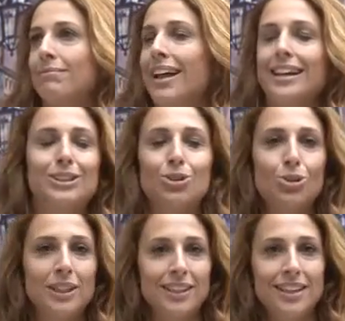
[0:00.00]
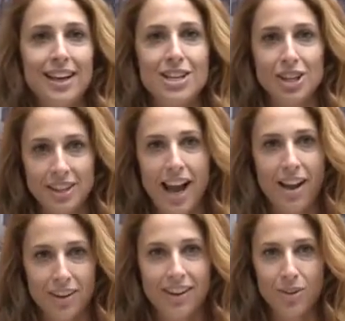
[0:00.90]
la ristrutturazione della
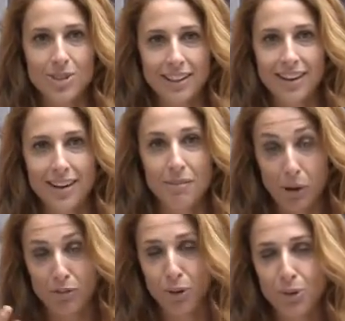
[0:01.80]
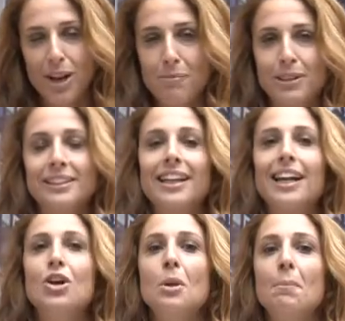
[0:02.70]
città causata per fortuna e portata
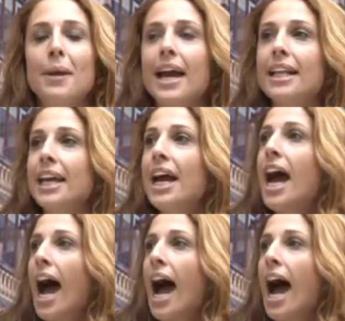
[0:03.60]
dalle Olimpiadi